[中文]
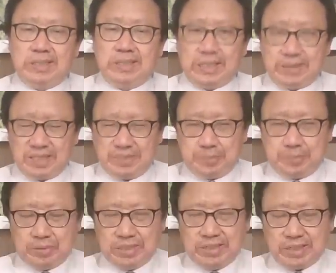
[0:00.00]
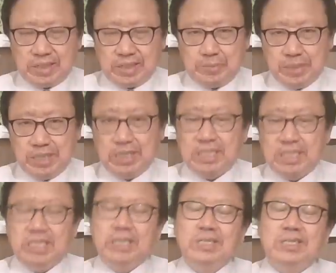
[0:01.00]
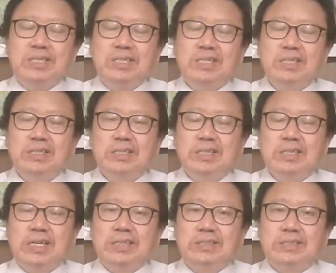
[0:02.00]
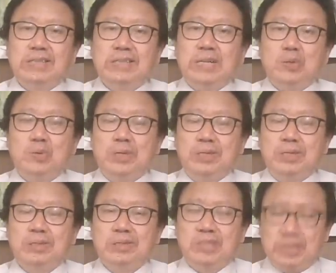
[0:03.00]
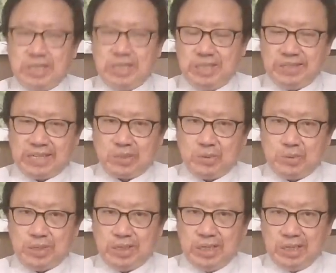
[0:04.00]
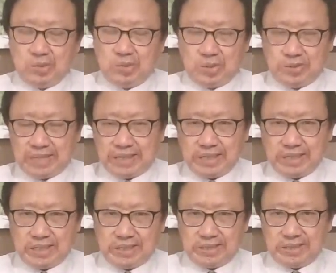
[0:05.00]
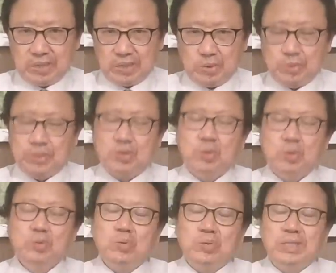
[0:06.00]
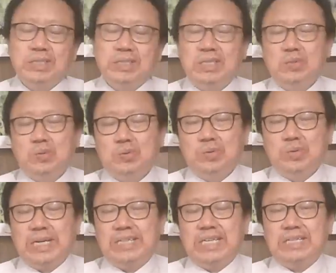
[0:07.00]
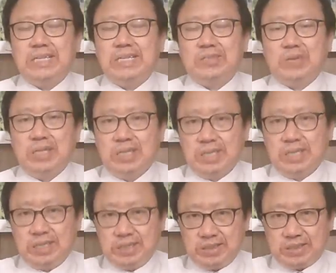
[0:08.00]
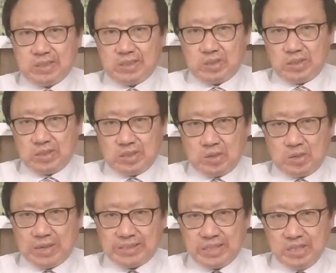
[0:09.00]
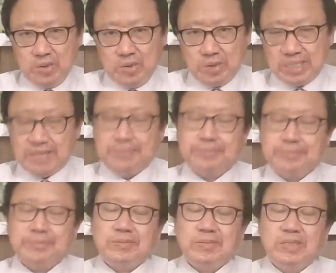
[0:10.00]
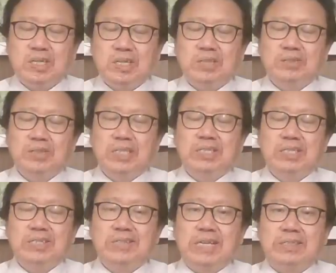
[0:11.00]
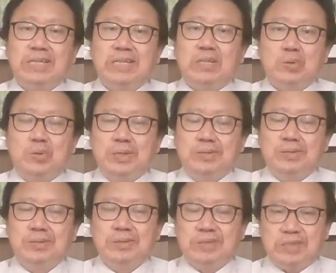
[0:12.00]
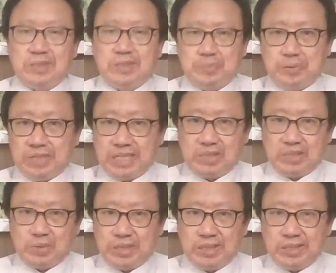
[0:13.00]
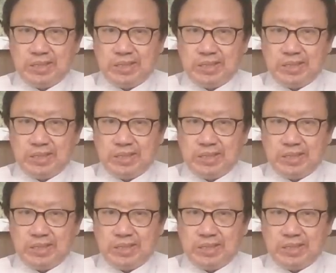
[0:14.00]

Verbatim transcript: 但是普京这个人迷信营级啊，战斗群叫营级战斗群。最后在这个这个军队重组进入乌克兰前线的时候，是化成六个营，叫营级战战斗群，这是普京的所谓。